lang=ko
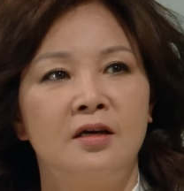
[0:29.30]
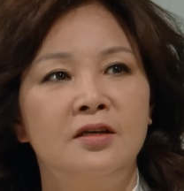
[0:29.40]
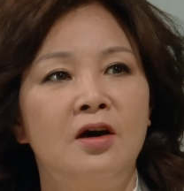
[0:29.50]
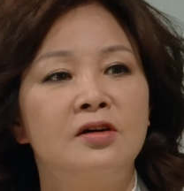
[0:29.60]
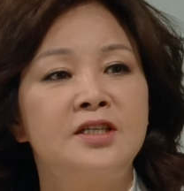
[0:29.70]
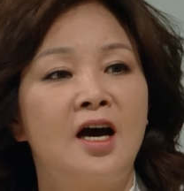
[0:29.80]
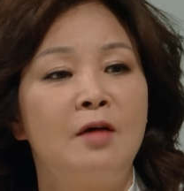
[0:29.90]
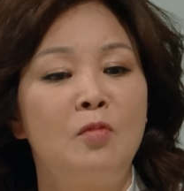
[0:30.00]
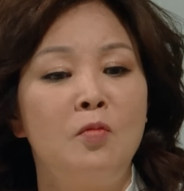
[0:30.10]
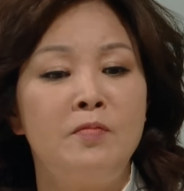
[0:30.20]
여자가
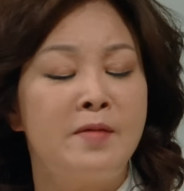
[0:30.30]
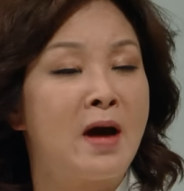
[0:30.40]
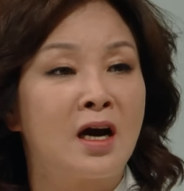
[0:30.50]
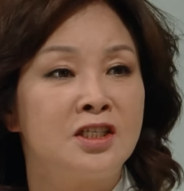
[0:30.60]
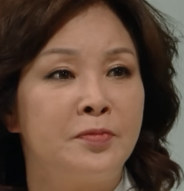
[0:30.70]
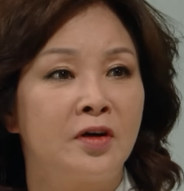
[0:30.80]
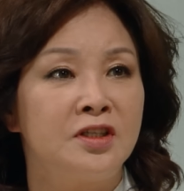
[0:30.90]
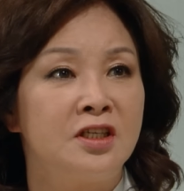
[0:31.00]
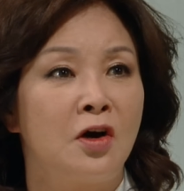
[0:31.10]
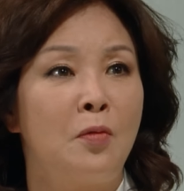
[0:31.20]
몸매 망가지면
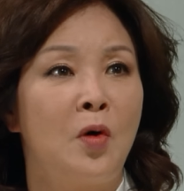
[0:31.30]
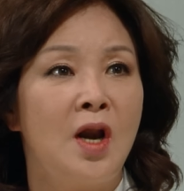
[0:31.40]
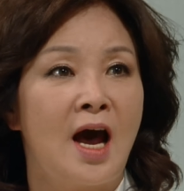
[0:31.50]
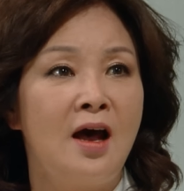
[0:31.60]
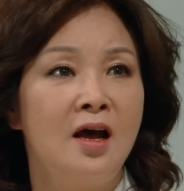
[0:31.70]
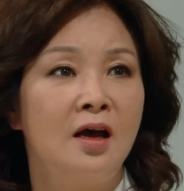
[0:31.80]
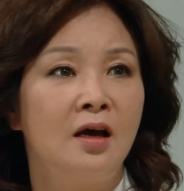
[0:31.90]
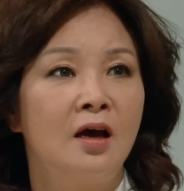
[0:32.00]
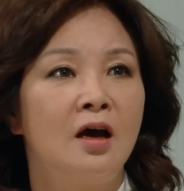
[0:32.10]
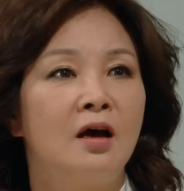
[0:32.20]
끝인 거 몰라?
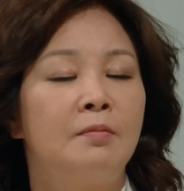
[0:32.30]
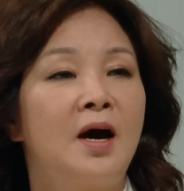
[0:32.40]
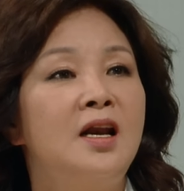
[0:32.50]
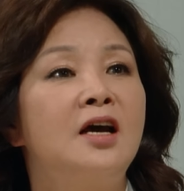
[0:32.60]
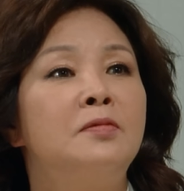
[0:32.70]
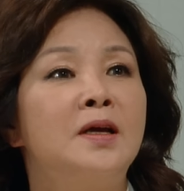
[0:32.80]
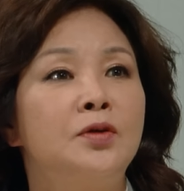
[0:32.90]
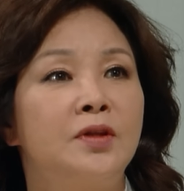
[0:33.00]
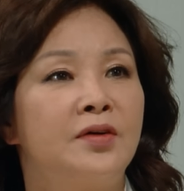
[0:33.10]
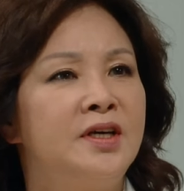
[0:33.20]
발레
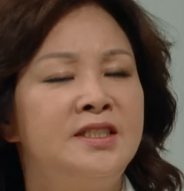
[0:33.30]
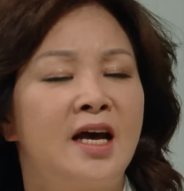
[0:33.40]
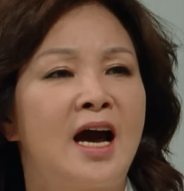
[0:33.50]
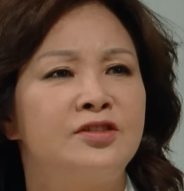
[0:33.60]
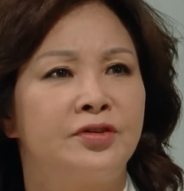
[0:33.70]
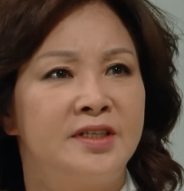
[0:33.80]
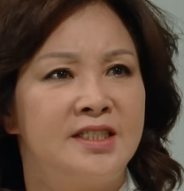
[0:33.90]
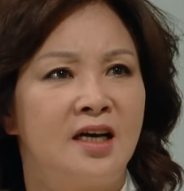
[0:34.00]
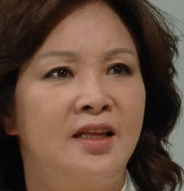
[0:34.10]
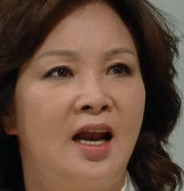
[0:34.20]
그만뒀다고 인생 아주
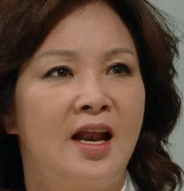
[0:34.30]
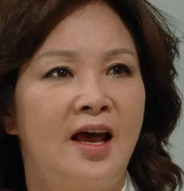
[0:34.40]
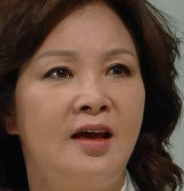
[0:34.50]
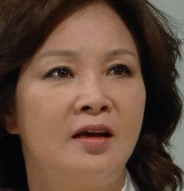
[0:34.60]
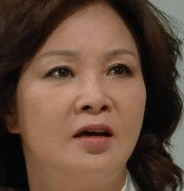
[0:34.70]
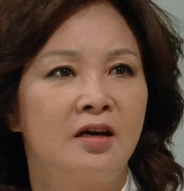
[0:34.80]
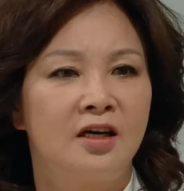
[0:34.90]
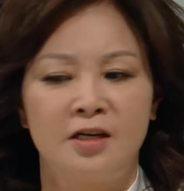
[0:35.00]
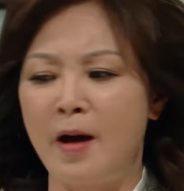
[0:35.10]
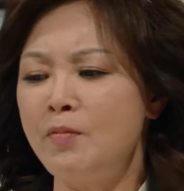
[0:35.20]
끝장낼래?
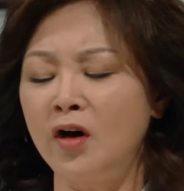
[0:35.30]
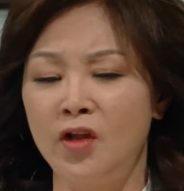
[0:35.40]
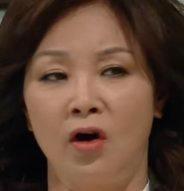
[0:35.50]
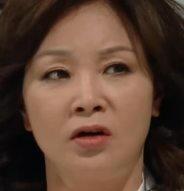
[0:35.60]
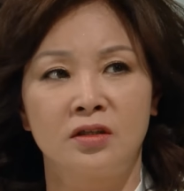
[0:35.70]
그만 먹어 너.